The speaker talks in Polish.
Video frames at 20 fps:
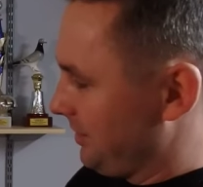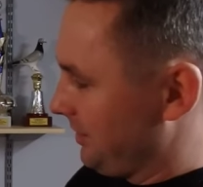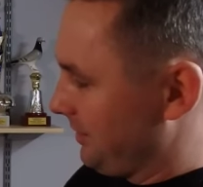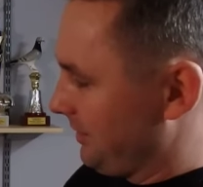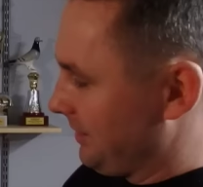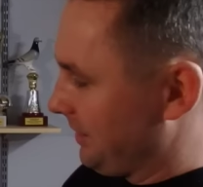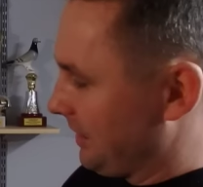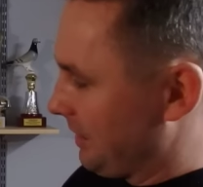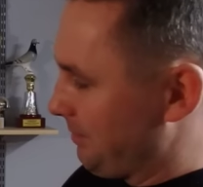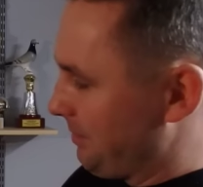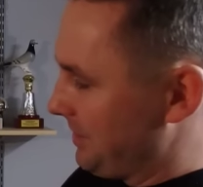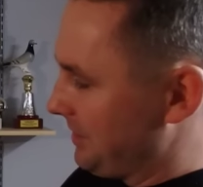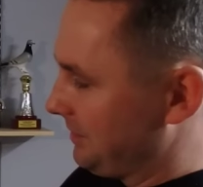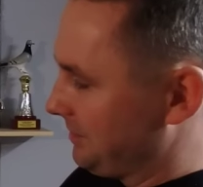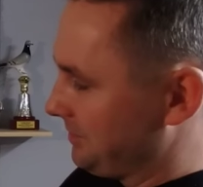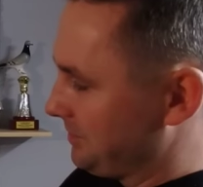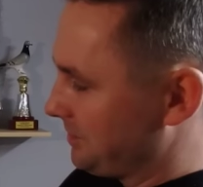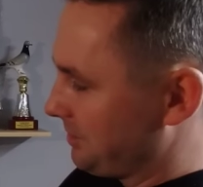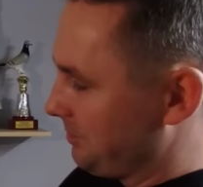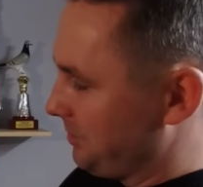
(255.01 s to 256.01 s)
nakrapiana
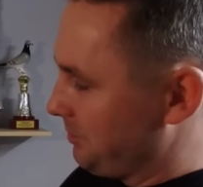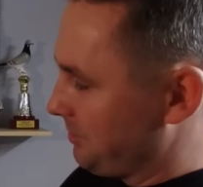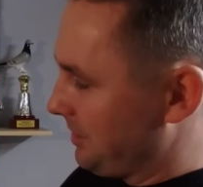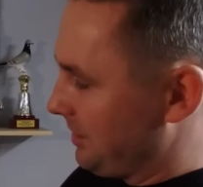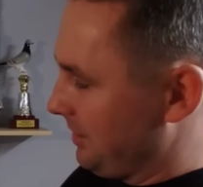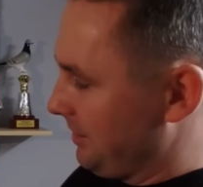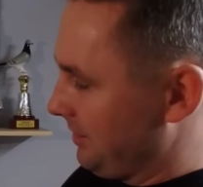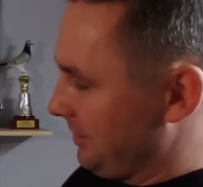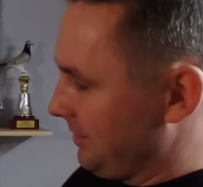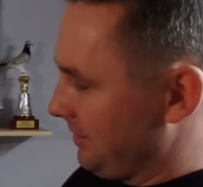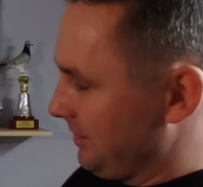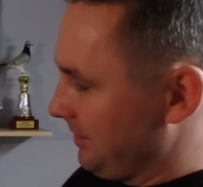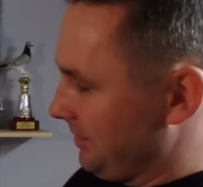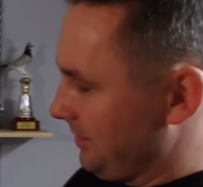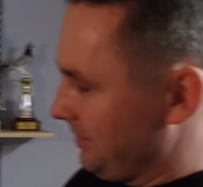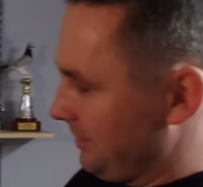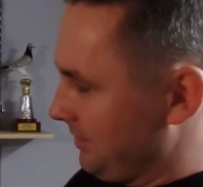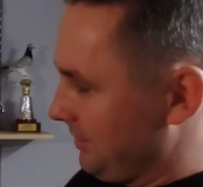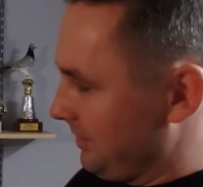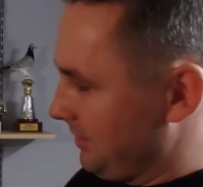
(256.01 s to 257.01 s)
się zrobiła
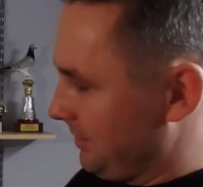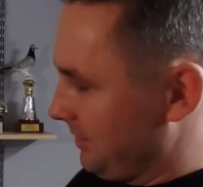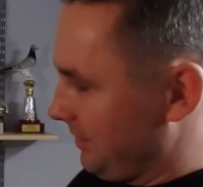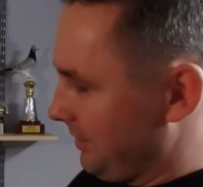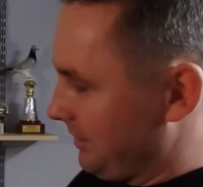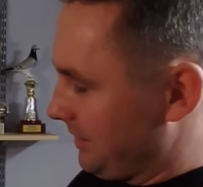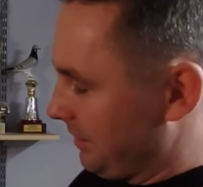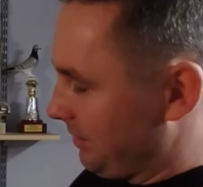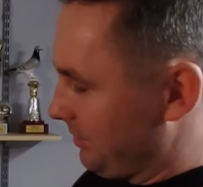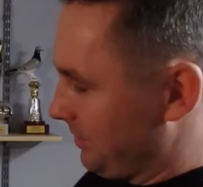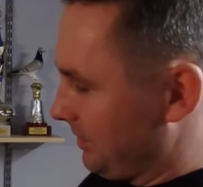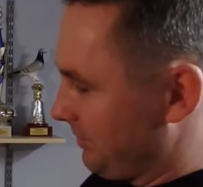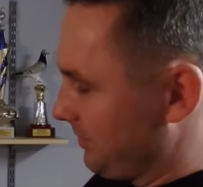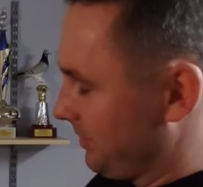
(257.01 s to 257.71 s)
tak ona